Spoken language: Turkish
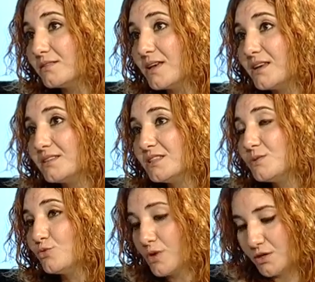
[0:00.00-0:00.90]
Yani
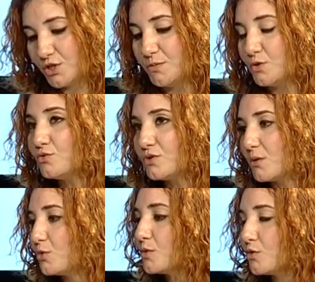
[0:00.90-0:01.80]
siz buna şimdi
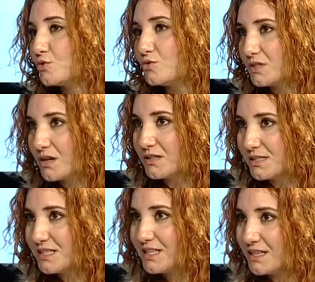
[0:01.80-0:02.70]
yürürken böyle bir gözünüz
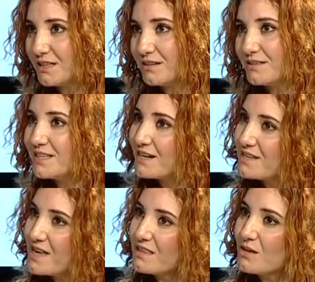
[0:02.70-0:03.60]
takılsın ki ileride
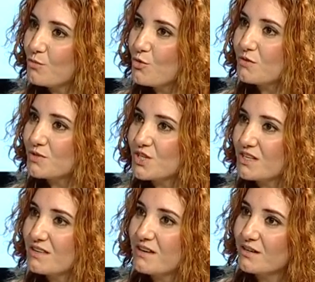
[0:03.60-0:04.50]
yeniden böyle bir
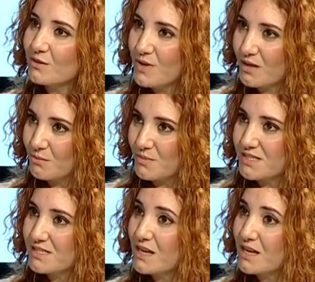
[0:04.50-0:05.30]
şeylere takılmayalım biz.